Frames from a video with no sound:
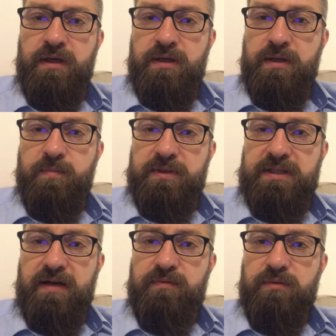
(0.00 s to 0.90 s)
e,
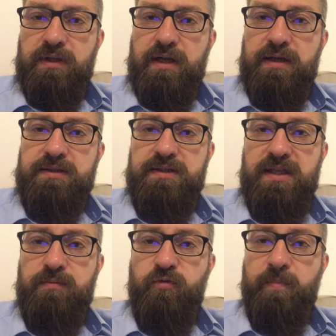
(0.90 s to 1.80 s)
podstawą dla
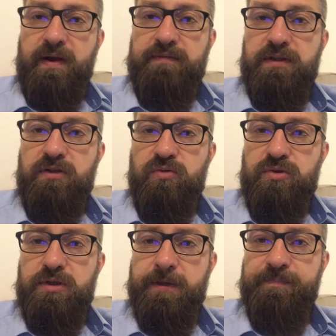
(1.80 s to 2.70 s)
systemów prawnych
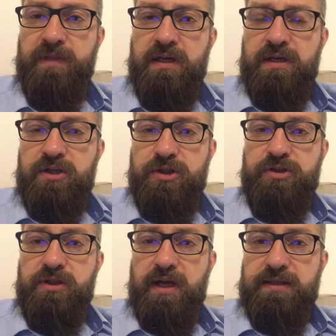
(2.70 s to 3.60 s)
różnych
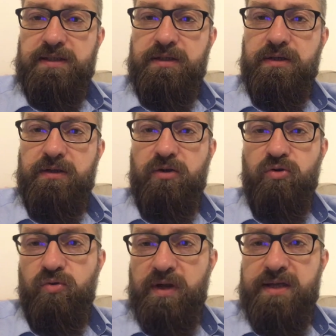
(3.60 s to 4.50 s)
chrześcijańskich
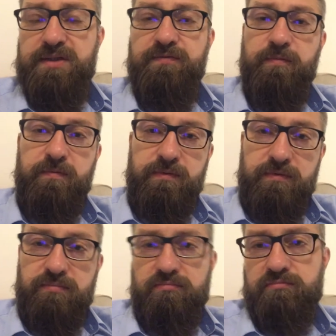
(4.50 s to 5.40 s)
królestw, e,
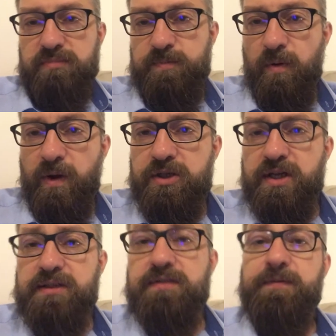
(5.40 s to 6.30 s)

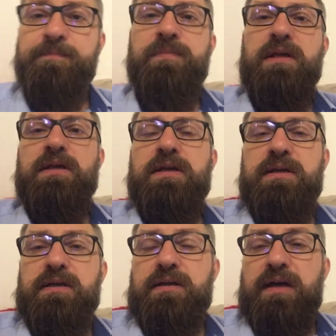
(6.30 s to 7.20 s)
społeczeństw.
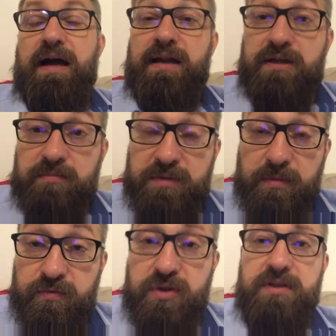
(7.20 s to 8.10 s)
E, ale
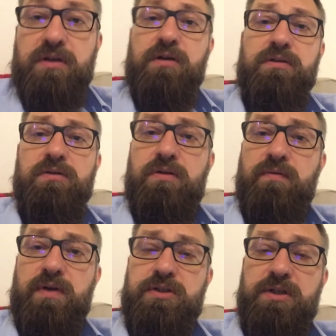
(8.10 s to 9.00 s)
mimo wszystko to
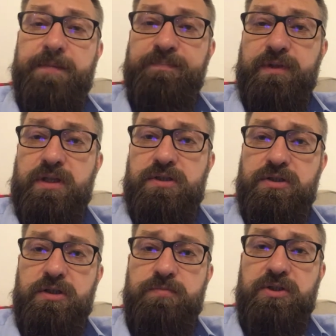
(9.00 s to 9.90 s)
właśnie te
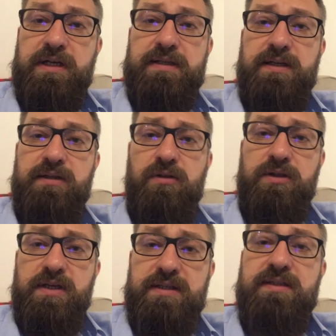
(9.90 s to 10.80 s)
10 przykazań to
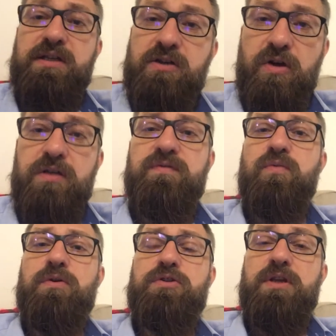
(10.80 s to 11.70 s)
nie jest tylko i
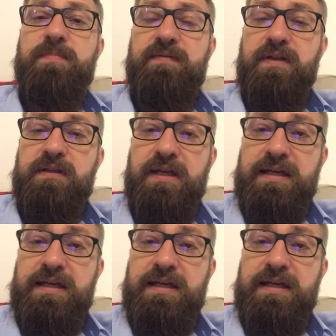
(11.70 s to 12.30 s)
wyłącznie pewien,